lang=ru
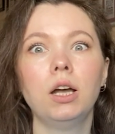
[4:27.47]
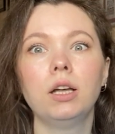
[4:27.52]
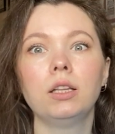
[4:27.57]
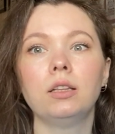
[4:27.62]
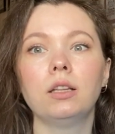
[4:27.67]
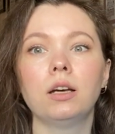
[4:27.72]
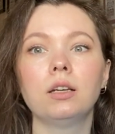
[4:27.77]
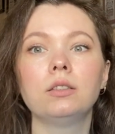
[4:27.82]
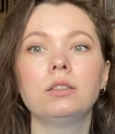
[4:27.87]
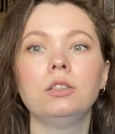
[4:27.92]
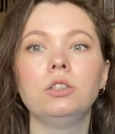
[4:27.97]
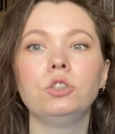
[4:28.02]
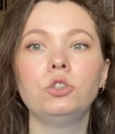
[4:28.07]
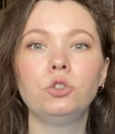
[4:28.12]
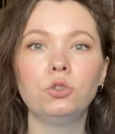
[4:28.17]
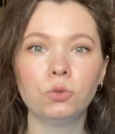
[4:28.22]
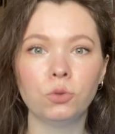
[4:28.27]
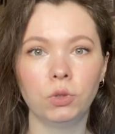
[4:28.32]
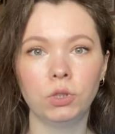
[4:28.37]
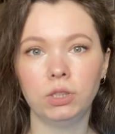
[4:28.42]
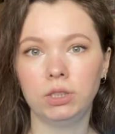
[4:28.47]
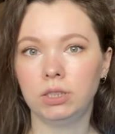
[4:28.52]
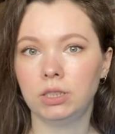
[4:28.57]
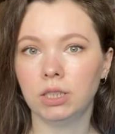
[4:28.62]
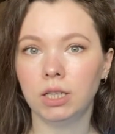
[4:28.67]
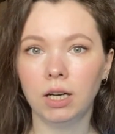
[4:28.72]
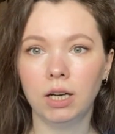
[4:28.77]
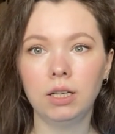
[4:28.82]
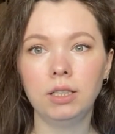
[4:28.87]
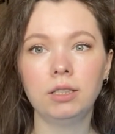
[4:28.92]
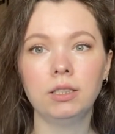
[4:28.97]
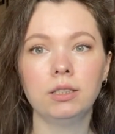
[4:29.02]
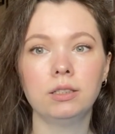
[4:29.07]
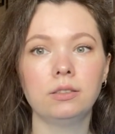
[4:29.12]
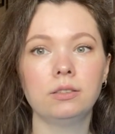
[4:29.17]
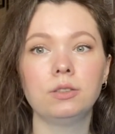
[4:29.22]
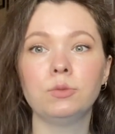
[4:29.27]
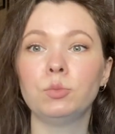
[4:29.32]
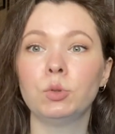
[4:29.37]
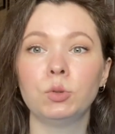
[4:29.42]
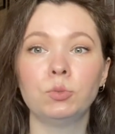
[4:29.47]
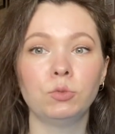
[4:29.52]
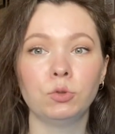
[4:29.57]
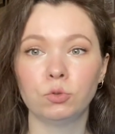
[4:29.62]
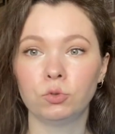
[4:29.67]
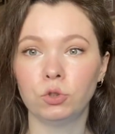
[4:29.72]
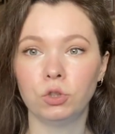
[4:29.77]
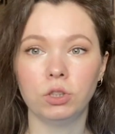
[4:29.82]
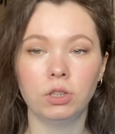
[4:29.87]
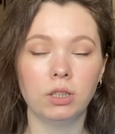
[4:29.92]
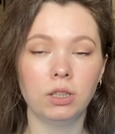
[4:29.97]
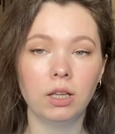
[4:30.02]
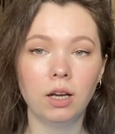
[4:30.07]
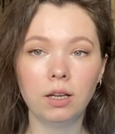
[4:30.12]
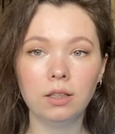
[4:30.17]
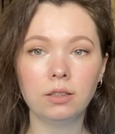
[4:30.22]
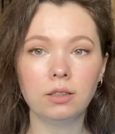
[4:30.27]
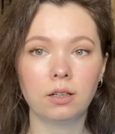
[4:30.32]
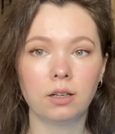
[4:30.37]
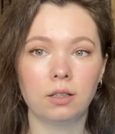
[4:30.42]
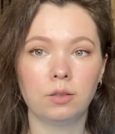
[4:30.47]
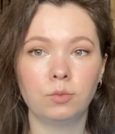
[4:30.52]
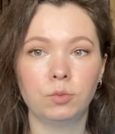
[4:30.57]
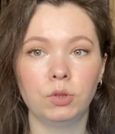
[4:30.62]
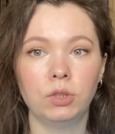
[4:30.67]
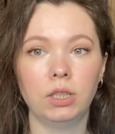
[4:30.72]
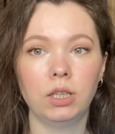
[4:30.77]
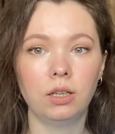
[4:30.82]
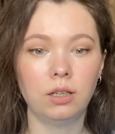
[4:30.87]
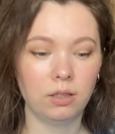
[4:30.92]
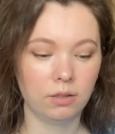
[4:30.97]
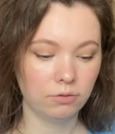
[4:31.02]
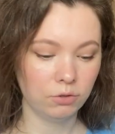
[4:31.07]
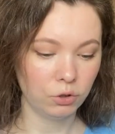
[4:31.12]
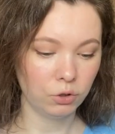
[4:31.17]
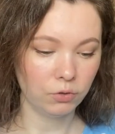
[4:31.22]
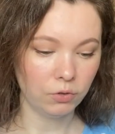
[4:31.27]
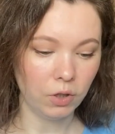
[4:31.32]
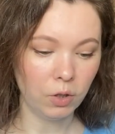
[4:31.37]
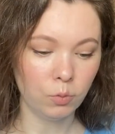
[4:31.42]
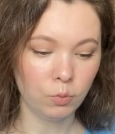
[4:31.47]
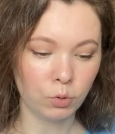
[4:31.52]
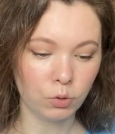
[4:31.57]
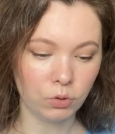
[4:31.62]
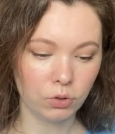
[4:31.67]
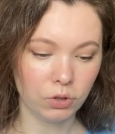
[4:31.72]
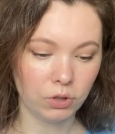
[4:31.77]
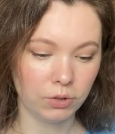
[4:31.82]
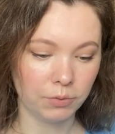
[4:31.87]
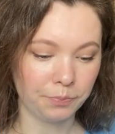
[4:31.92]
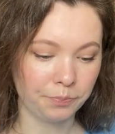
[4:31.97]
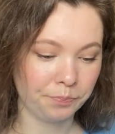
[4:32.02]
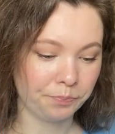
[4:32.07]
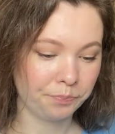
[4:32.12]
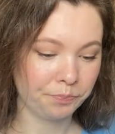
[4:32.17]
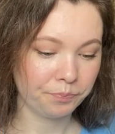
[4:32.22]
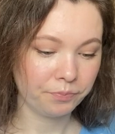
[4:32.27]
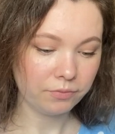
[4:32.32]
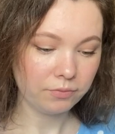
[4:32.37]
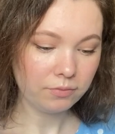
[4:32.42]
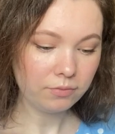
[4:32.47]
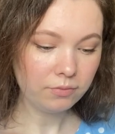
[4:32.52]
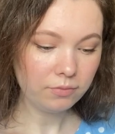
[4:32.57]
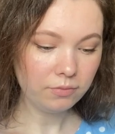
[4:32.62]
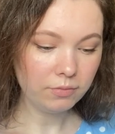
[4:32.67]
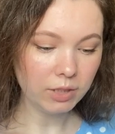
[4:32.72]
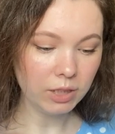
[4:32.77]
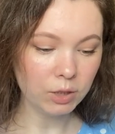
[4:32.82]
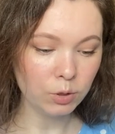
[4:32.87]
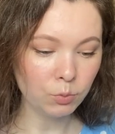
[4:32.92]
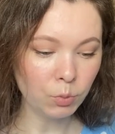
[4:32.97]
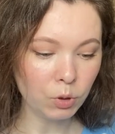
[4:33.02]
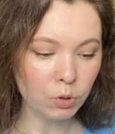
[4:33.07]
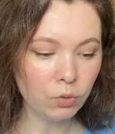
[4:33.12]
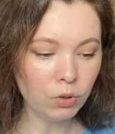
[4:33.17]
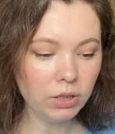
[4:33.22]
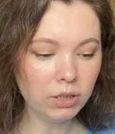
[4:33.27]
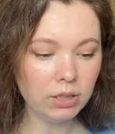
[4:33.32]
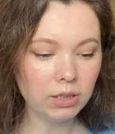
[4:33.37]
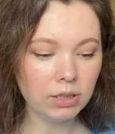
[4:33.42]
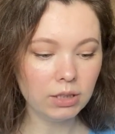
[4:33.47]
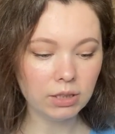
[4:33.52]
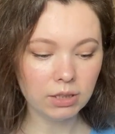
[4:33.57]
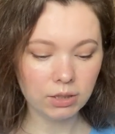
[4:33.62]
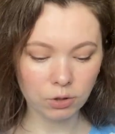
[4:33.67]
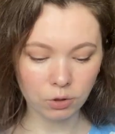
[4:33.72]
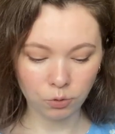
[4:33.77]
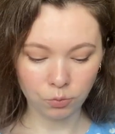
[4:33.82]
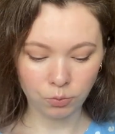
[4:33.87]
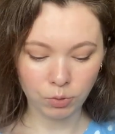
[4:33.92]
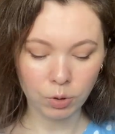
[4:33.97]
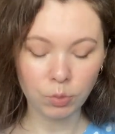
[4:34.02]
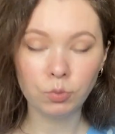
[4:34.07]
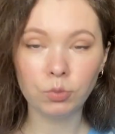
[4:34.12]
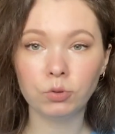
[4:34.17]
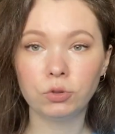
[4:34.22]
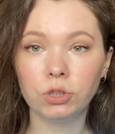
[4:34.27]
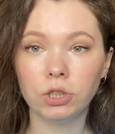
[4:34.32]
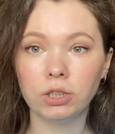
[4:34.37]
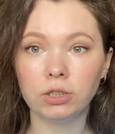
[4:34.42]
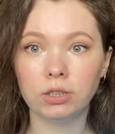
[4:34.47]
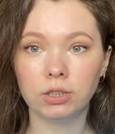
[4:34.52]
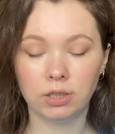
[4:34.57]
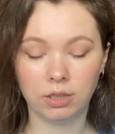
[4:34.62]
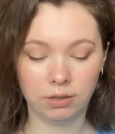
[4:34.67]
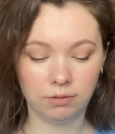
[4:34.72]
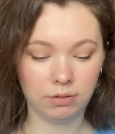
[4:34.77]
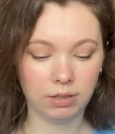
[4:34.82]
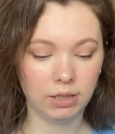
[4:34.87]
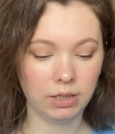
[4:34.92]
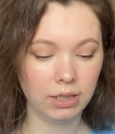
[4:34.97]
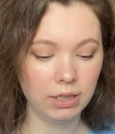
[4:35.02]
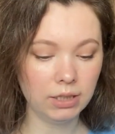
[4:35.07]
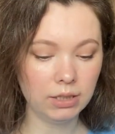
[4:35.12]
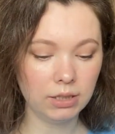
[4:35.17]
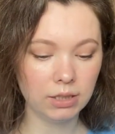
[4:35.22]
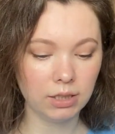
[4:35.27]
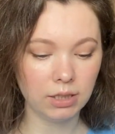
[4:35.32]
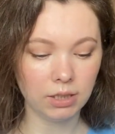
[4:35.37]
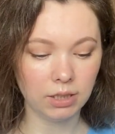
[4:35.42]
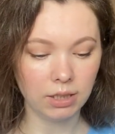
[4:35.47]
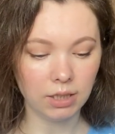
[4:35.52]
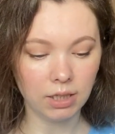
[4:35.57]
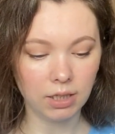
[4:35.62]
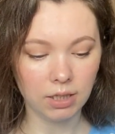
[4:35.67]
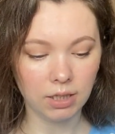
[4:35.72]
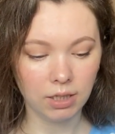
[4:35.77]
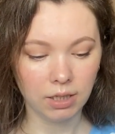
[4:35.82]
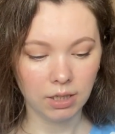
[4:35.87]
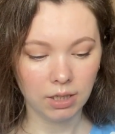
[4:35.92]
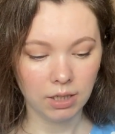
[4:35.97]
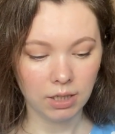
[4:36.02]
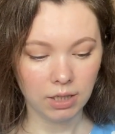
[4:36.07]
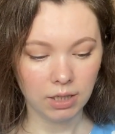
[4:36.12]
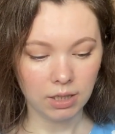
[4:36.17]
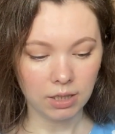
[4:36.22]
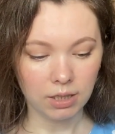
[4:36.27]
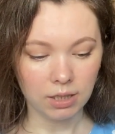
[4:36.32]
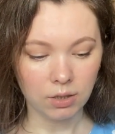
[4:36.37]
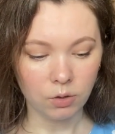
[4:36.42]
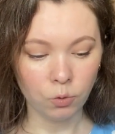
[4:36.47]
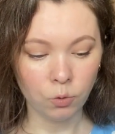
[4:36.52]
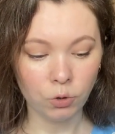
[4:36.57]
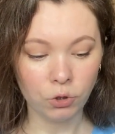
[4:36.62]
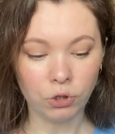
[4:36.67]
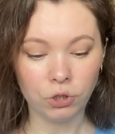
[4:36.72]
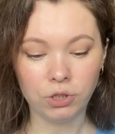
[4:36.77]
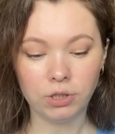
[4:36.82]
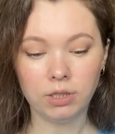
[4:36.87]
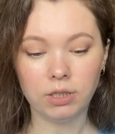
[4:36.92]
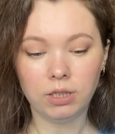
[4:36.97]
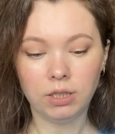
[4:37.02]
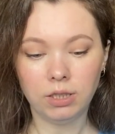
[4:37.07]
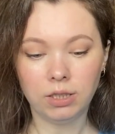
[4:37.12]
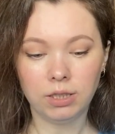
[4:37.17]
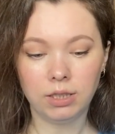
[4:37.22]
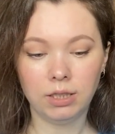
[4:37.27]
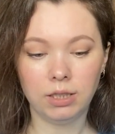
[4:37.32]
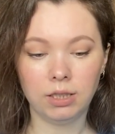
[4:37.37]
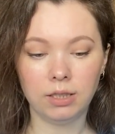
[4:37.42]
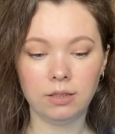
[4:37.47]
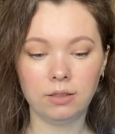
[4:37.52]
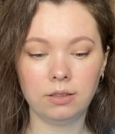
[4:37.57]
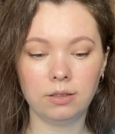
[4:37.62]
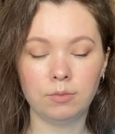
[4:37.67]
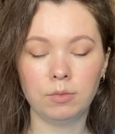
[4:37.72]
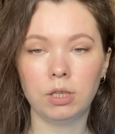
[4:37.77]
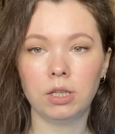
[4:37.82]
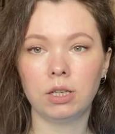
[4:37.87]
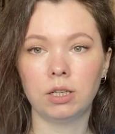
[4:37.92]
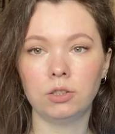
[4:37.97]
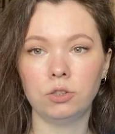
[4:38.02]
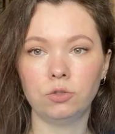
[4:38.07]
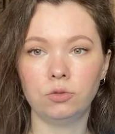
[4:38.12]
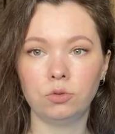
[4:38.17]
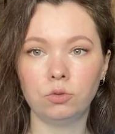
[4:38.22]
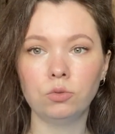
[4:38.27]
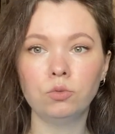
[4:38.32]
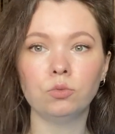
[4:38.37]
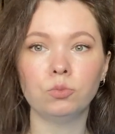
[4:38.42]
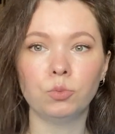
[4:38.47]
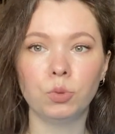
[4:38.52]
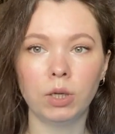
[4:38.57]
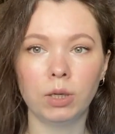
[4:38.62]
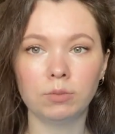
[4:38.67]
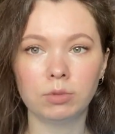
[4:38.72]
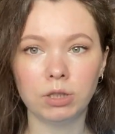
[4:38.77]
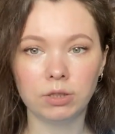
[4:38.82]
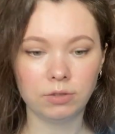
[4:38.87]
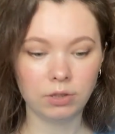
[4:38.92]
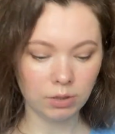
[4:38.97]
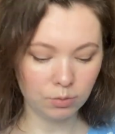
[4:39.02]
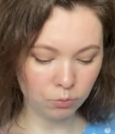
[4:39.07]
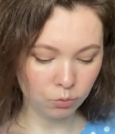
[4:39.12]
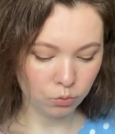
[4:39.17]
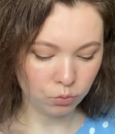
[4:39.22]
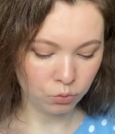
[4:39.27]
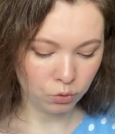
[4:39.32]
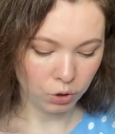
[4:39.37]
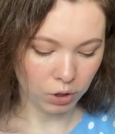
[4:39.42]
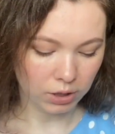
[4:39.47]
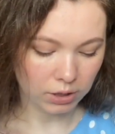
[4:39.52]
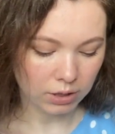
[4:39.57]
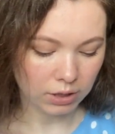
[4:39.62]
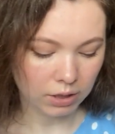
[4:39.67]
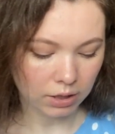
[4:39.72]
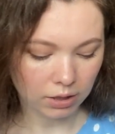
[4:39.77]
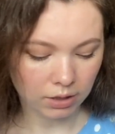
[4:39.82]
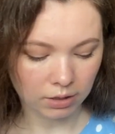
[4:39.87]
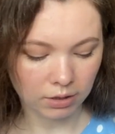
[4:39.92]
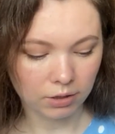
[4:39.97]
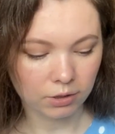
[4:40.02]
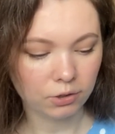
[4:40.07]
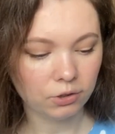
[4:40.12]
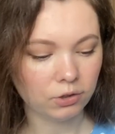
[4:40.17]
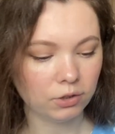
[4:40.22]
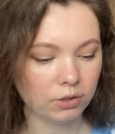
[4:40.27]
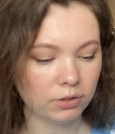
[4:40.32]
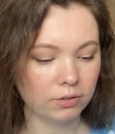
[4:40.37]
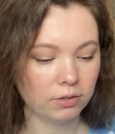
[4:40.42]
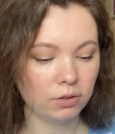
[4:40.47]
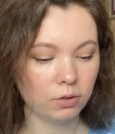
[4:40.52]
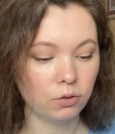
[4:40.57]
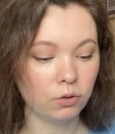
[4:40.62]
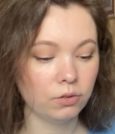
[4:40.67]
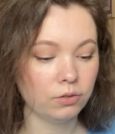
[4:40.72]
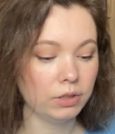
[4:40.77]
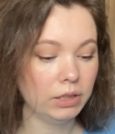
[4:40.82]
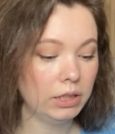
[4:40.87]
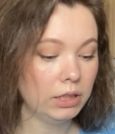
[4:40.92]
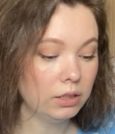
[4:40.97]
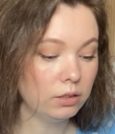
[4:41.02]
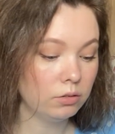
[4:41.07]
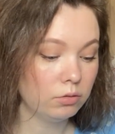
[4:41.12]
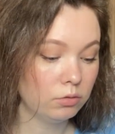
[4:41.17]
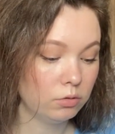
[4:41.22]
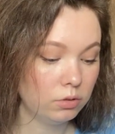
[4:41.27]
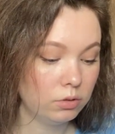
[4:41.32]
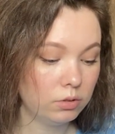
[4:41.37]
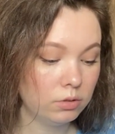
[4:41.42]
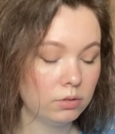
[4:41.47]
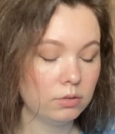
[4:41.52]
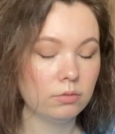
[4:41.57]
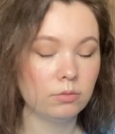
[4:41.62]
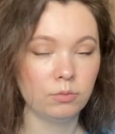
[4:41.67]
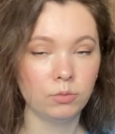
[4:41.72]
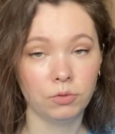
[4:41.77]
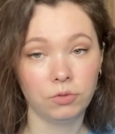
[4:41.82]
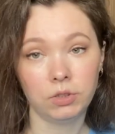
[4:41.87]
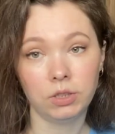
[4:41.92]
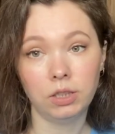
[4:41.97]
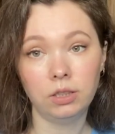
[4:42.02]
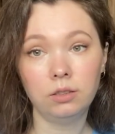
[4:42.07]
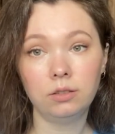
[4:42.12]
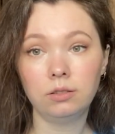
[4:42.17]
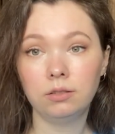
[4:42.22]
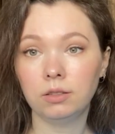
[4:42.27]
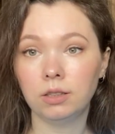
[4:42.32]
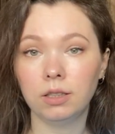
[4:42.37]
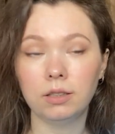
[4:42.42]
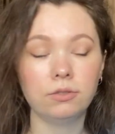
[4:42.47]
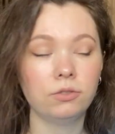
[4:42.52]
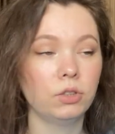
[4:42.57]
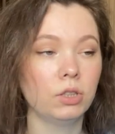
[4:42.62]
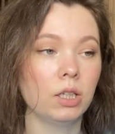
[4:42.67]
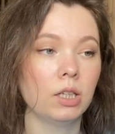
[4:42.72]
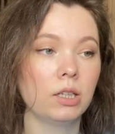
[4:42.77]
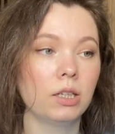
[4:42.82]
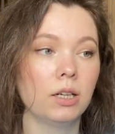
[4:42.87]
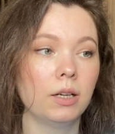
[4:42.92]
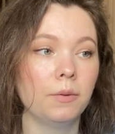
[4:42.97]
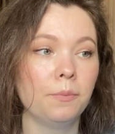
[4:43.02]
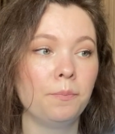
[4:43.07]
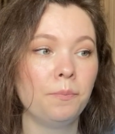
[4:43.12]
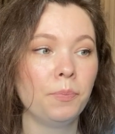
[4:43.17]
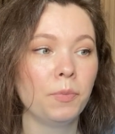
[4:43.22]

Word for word: надо еще идеальнее, теперь мне уже не надо, как бы, я вышиваю просто спокойно, и если у меня получаются кривые крестики, я а, очень сильно не заморачиваюсь. Ну, прям совсем ужасные, конечно, такого нет, но бывает, да, всякое.